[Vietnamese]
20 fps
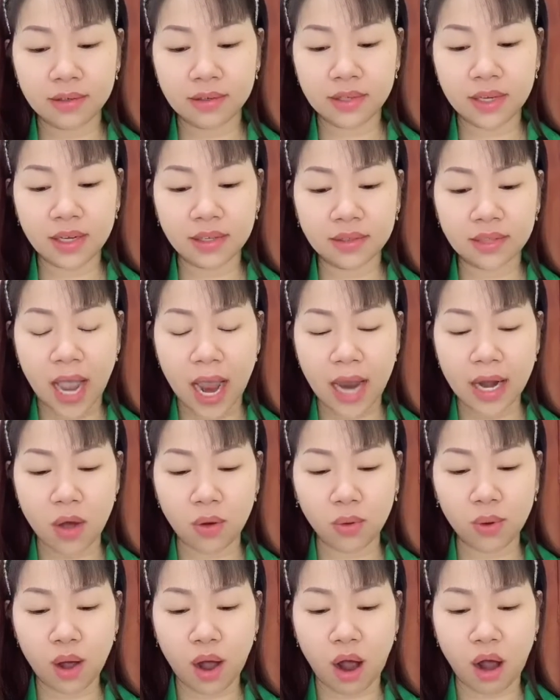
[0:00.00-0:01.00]
nhưng thái
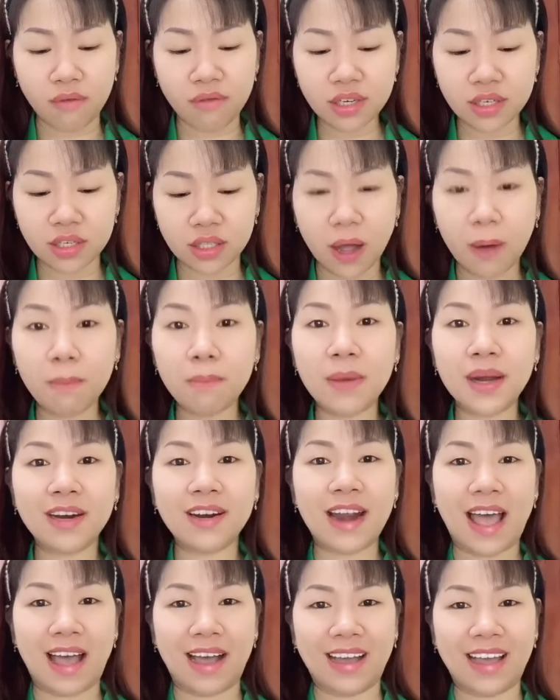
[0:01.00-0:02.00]
độ của họ với sự thông minh
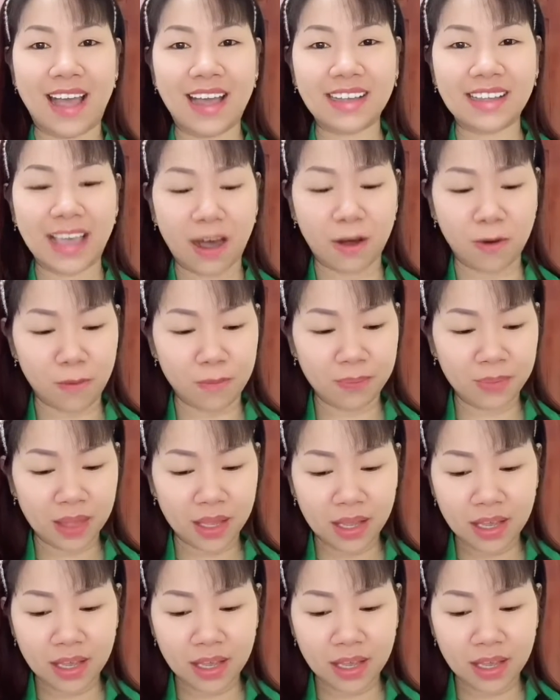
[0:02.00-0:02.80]
là khác nhau.